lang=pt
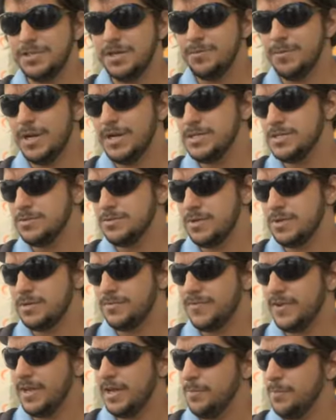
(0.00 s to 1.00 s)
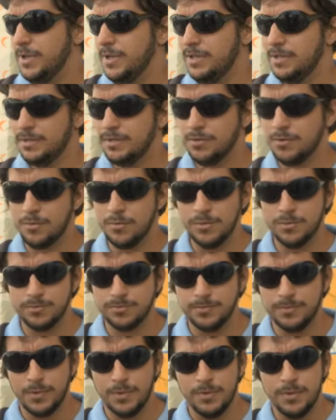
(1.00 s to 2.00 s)
é mais uma ferramenta, como
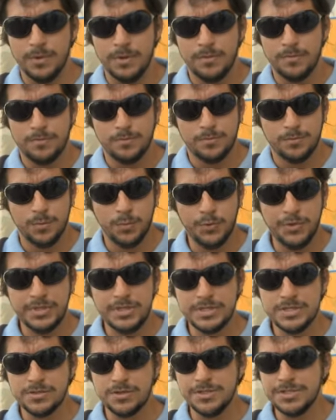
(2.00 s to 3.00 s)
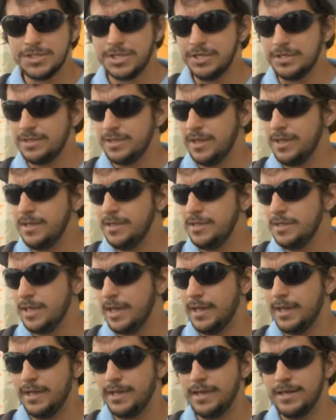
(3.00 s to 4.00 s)
muitas hoje que tem, que
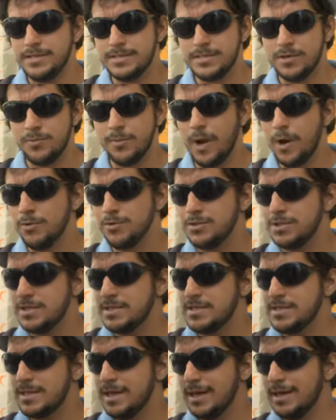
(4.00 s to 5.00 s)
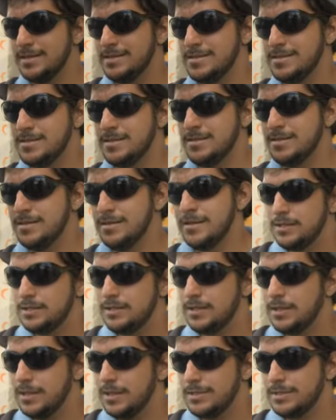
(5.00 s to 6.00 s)
é, são mal utilizadas. Né?
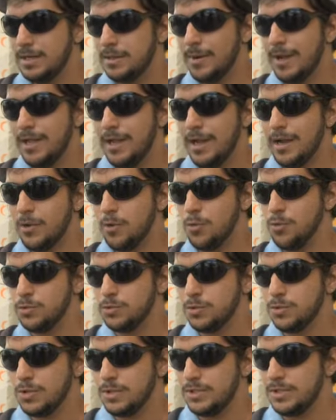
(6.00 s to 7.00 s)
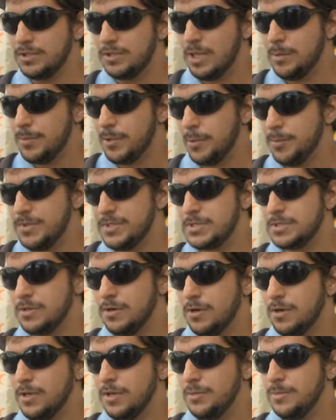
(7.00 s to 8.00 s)
É trabalhar a cultura dentro da própria
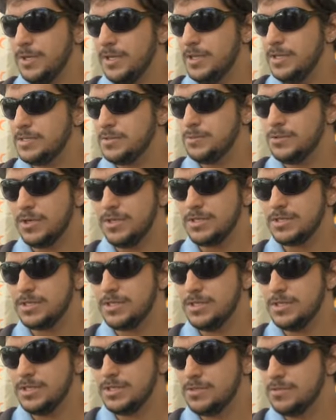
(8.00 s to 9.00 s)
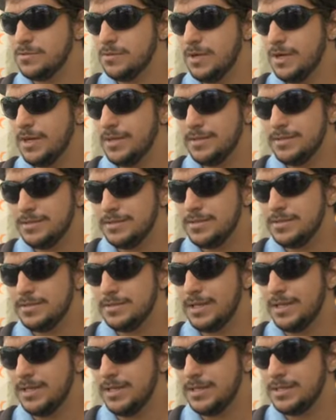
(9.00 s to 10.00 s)
escola mesmo, acho que isso é,
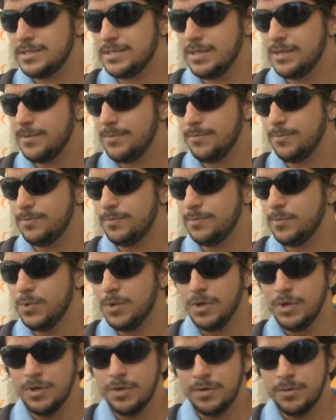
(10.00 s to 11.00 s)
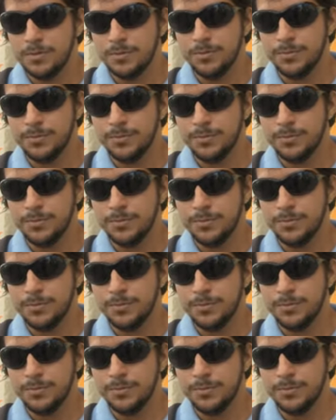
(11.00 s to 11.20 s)
teria que ser um